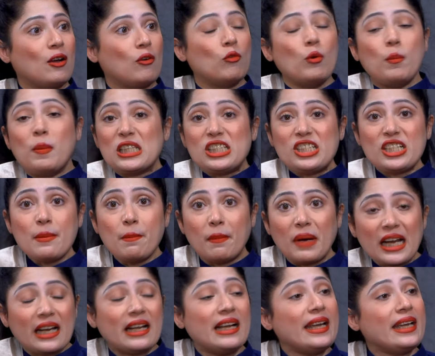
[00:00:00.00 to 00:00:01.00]
वो बच्ची
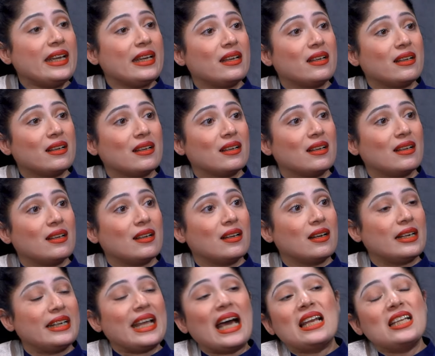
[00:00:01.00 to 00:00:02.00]
मर गई
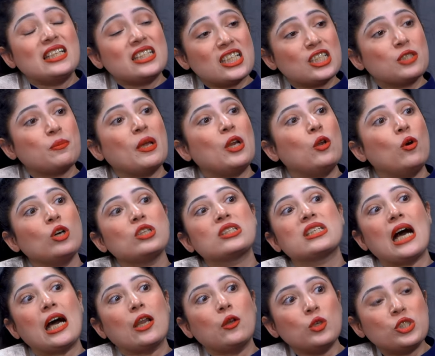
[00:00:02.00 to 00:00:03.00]
डायलिसिस पे लोग
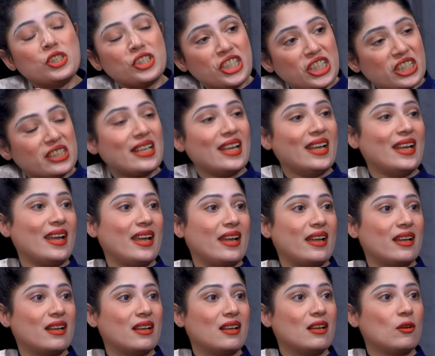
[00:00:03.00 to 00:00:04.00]
सालों जीते
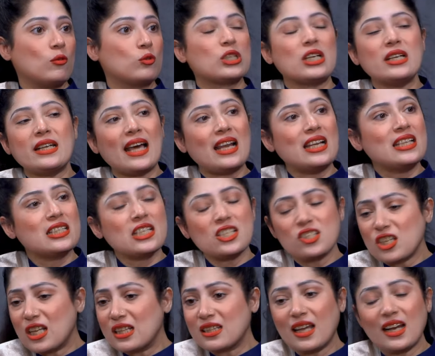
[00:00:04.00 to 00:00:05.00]
हैं उसका डायलिसिस
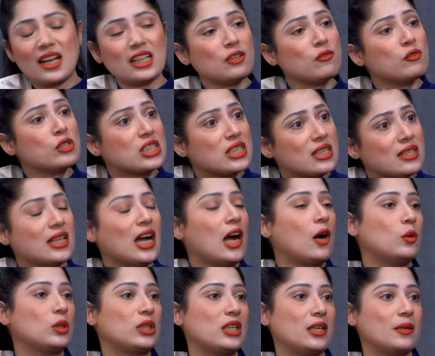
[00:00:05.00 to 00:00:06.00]
चलता रहता वो ज़िंदा
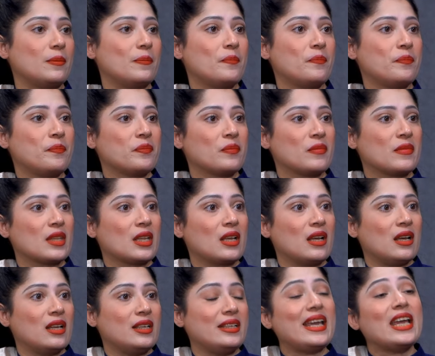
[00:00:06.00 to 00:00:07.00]
होती
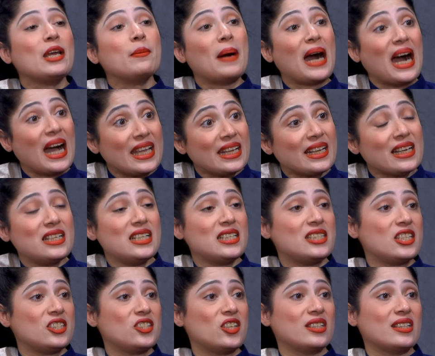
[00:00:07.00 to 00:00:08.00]
ये एक भाई का
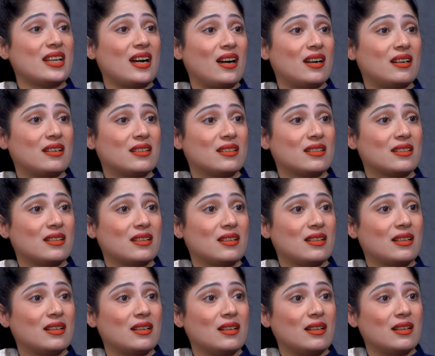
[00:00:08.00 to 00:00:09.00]
डिसीजन था
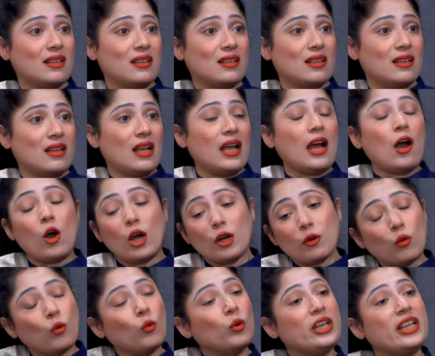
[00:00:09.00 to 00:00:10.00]
और
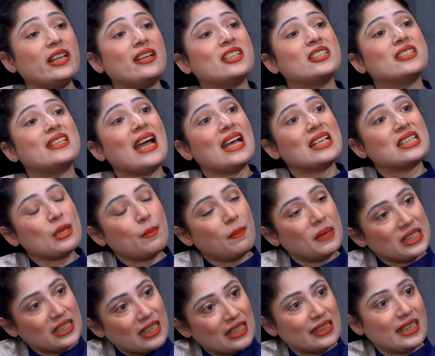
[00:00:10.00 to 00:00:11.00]
खूनी रिश्ते ऐसे
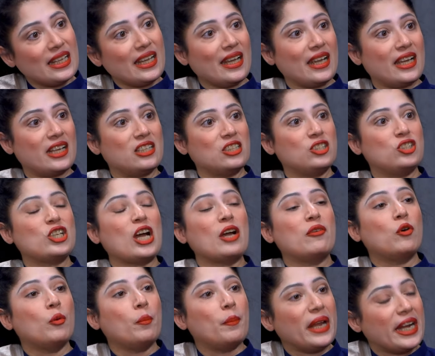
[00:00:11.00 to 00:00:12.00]
बदलते हैं चाहे
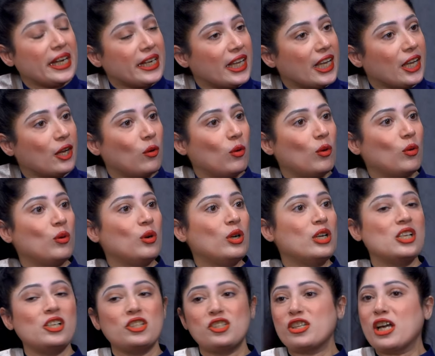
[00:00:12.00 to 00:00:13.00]
वो बेटे हों
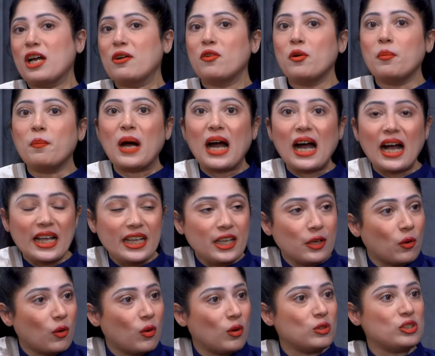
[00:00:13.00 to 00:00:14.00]
चाहे वो भाई
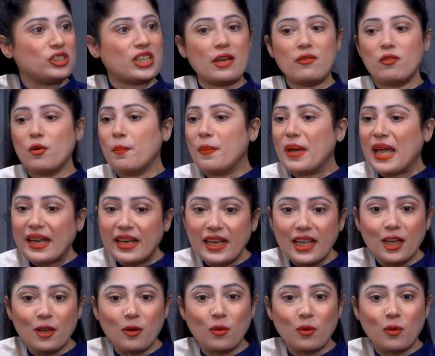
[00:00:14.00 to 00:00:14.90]
हों चाहे वो बहनें